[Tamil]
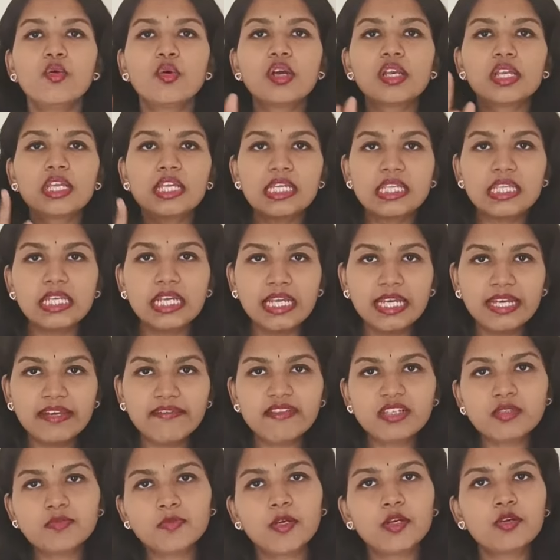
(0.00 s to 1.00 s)
உங்களுக்கு இதில்
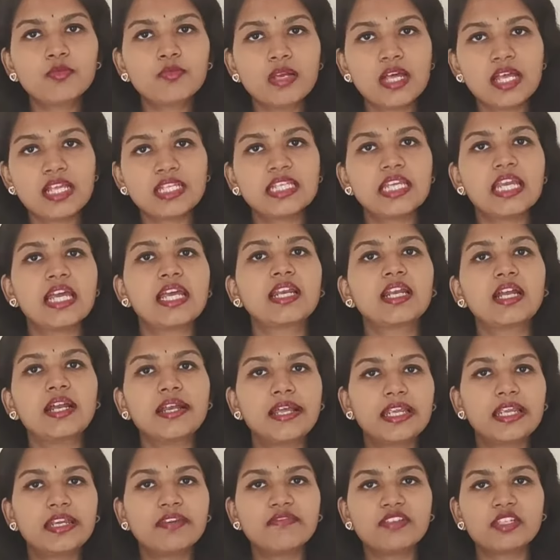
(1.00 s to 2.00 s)
இன்வெஸ்ட் பண்ணணும்னு ஆசையாக
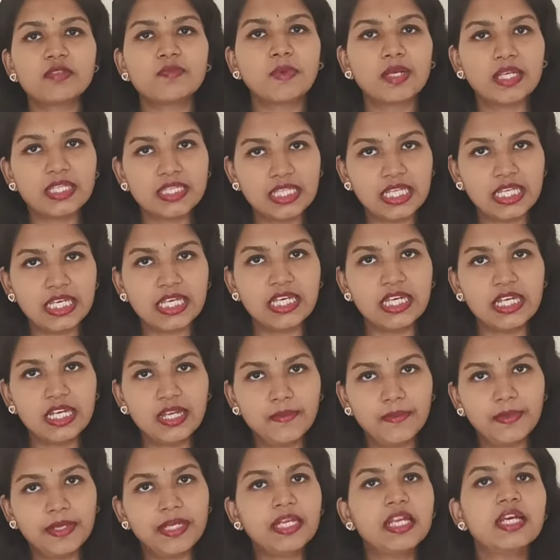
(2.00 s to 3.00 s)
இருக்கா நான் இன்வெஸ்ட் பண்ண
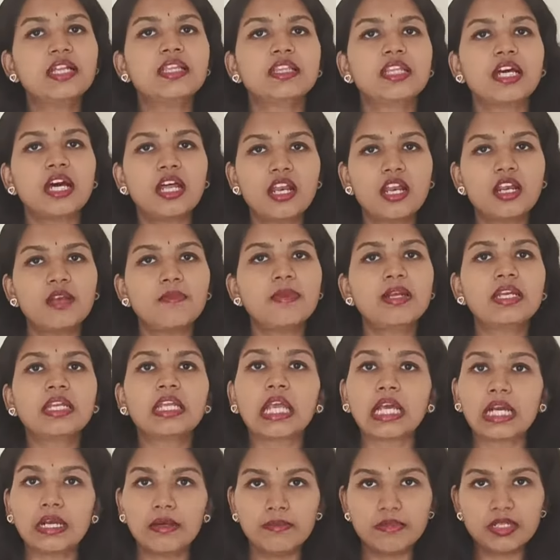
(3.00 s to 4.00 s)
தெரியல அப்படின்னா தாராளமாக
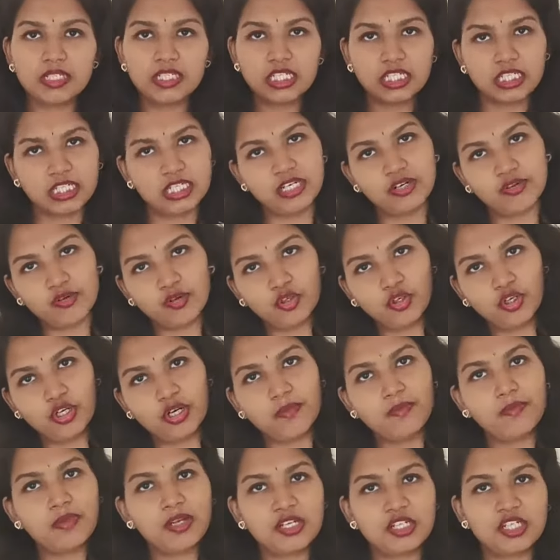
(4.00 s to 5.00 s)
நீங்கள் கமெண்ட் செக்ஷனில் உங்களோட
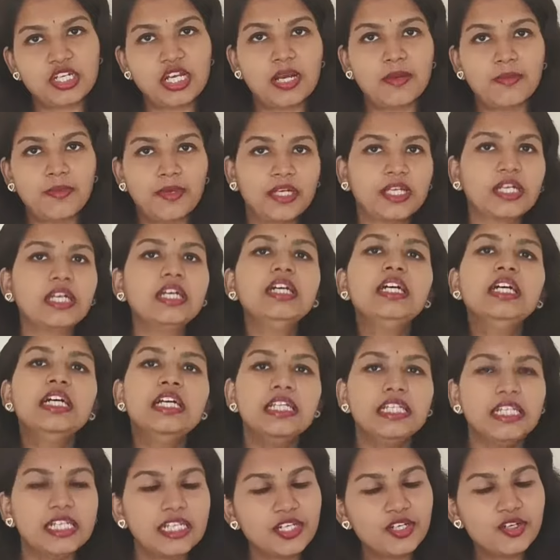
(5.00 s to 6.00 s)
நம்பரை ஷேர் பண்ணுங்கள்
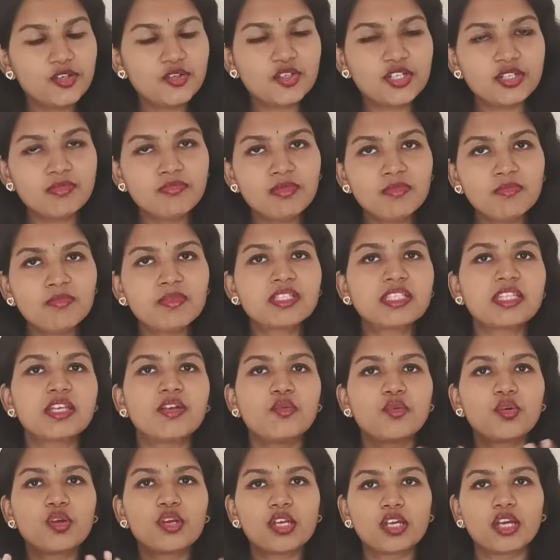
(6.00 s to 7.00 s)
எங்களோட டீம் மெம்பர்ஸே
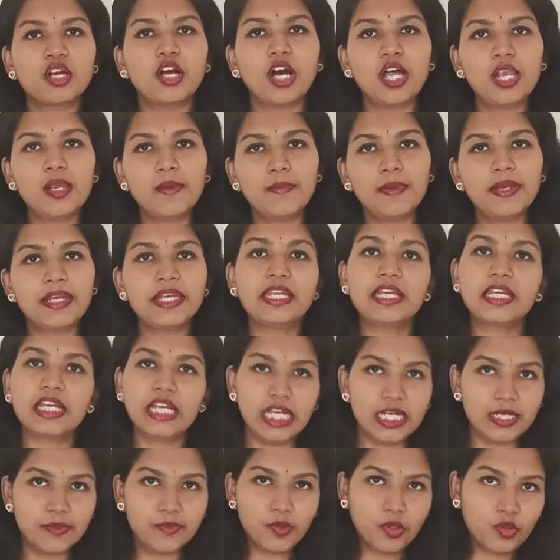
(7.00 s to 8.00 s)
உங்களுக்கு கால் பண்ணி
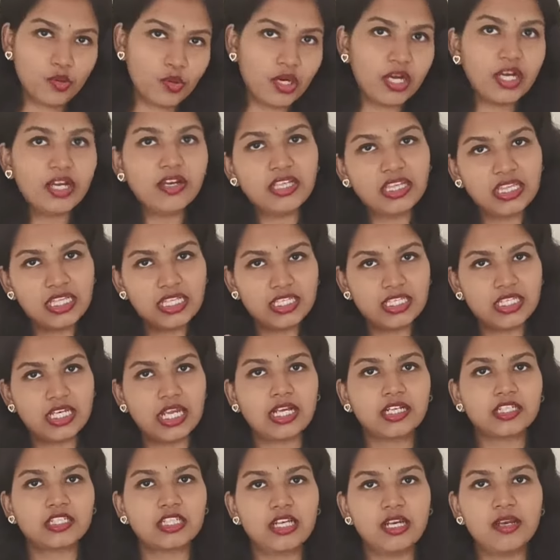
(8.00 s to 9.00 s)
கைட் பண்ணுவாங்க இந்த
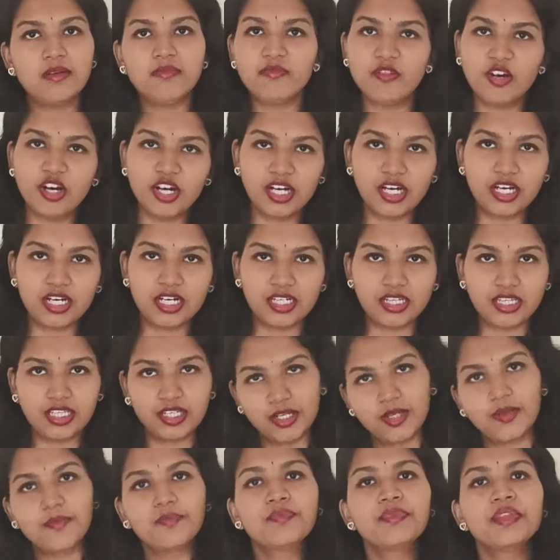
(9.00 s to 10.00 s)
ஸ்டாக்ஸ் எல்லாம்
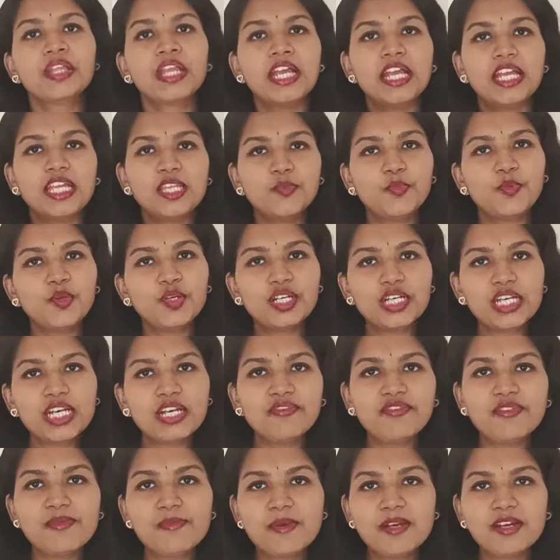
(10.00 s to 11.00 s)
வாங்குறதுக்கு இது போன்ற
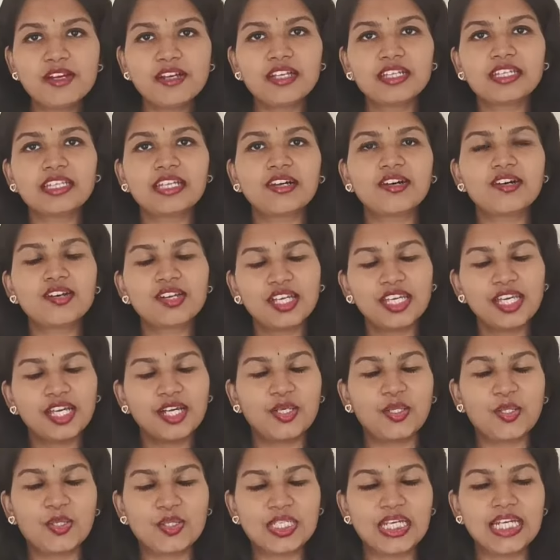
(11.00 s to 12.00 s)
இன்ஃபர்மேட்டிவான தகவலுக்கு
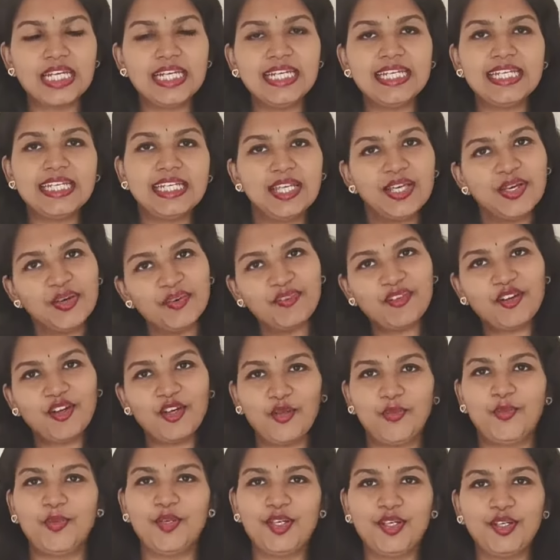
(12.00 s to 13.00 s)
எங்களோட சேனலை நீங்கள்
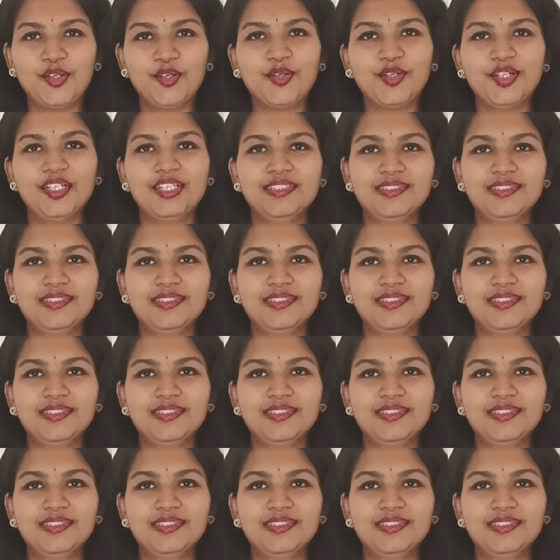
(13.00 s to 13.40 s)
ஃபாலோ பண்ணிக்கோங்க